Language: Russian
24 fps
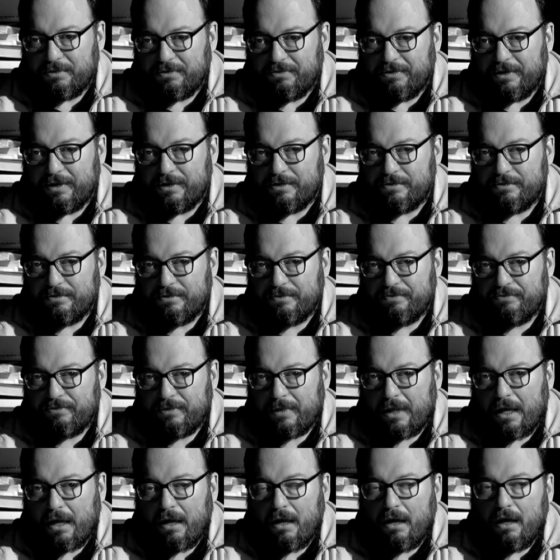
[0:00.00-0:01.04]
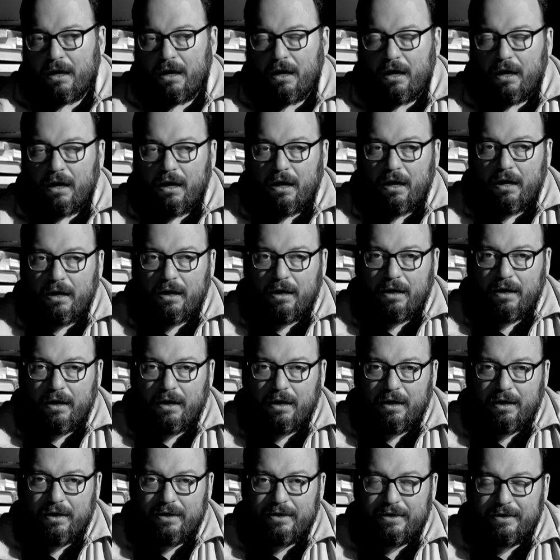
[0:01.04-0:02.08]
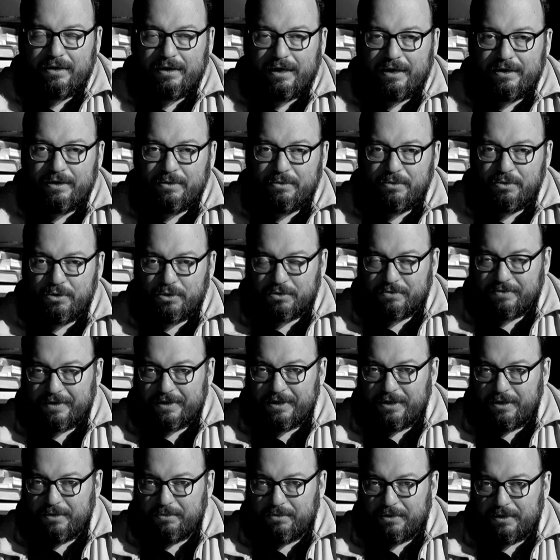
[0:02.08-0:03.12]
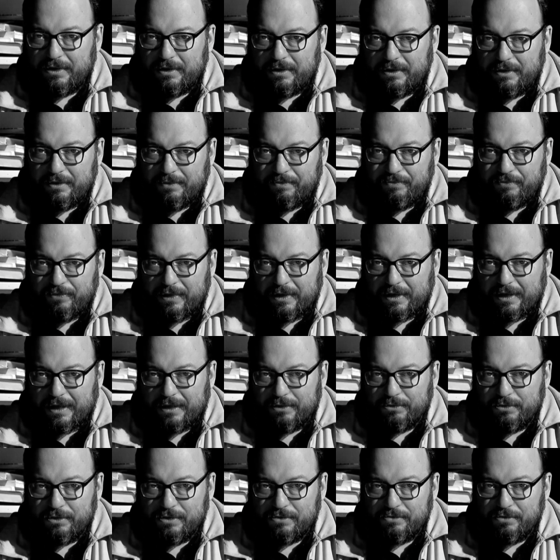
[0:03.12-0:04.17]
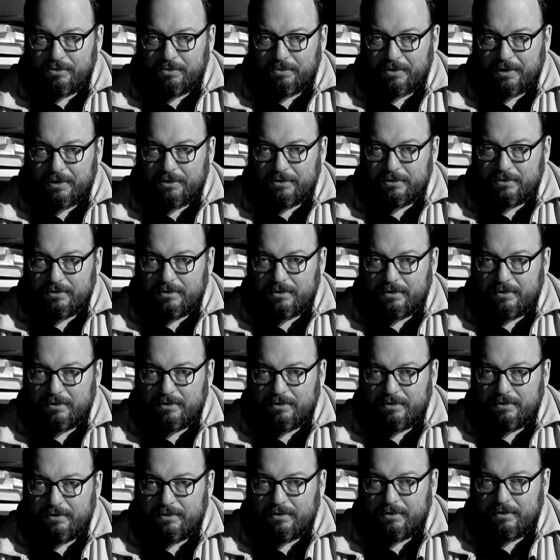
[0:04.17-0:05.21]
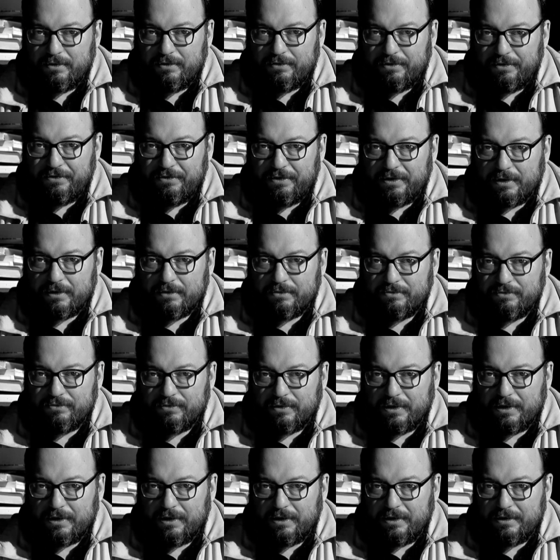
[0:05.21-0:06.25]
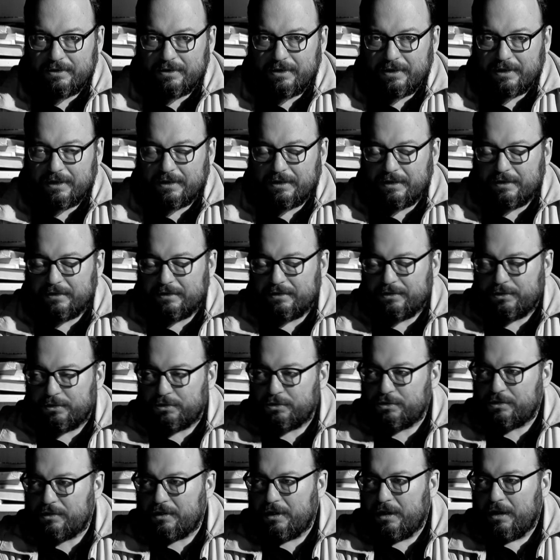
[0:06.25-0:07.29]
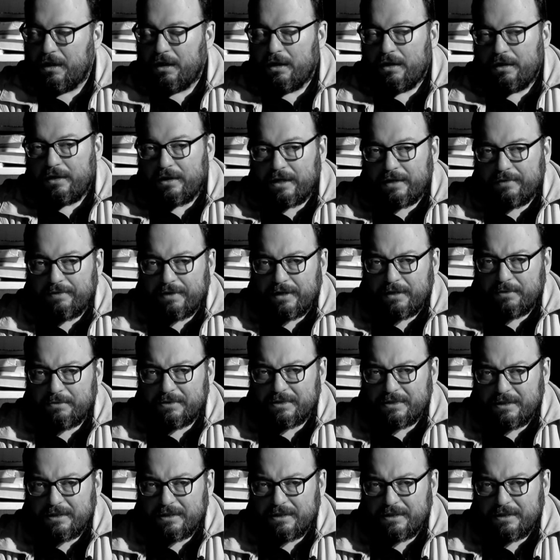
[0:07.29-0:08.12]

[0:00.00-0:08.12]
Медведев. А, и они еще звонили бы накануне своего прихода э, в эфир э, телеканала «Дождь» и говорили бы,